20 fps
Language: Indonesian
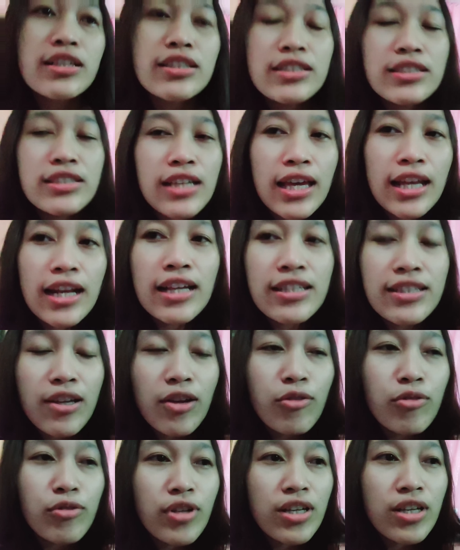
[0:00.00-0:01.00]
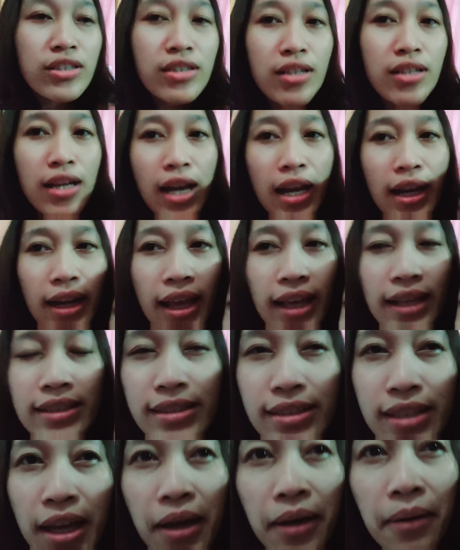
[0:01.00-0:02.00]
sekarang sahurnya sederhana
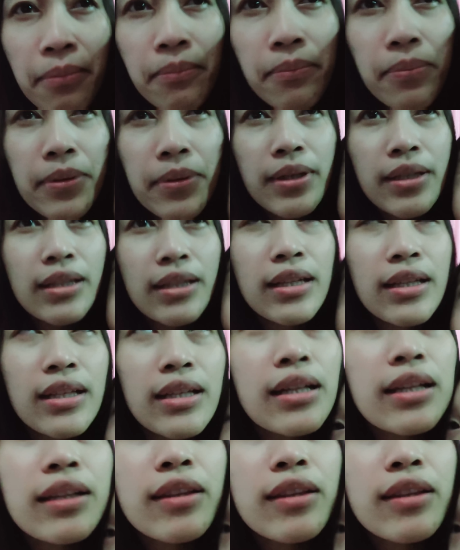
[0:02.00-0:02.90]
aja bikin